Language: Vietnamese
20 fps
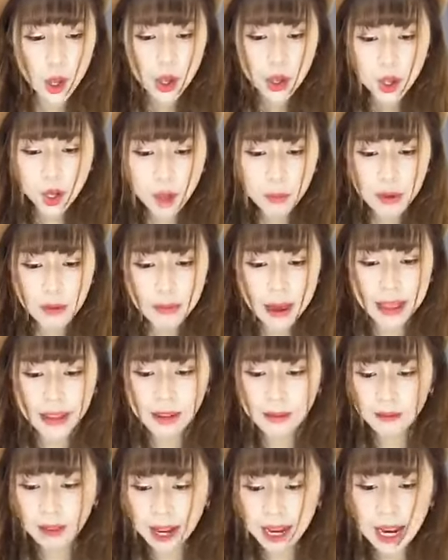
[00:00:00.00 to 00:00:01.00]
Tôi không biết mẹ
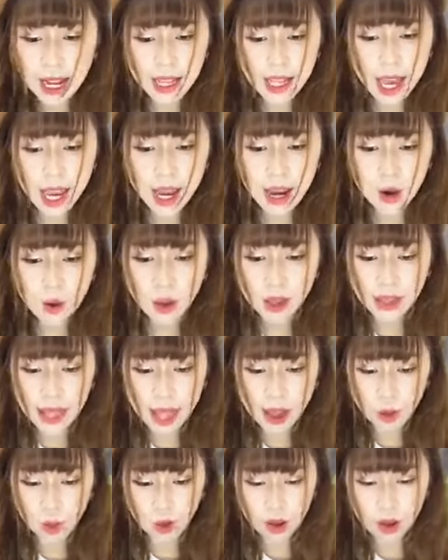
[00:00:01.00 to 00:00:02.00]
chân váy là gì luôn á
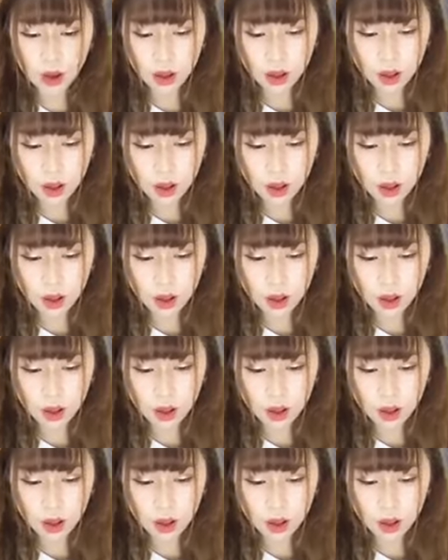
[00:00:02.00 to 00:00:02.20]
Tẹo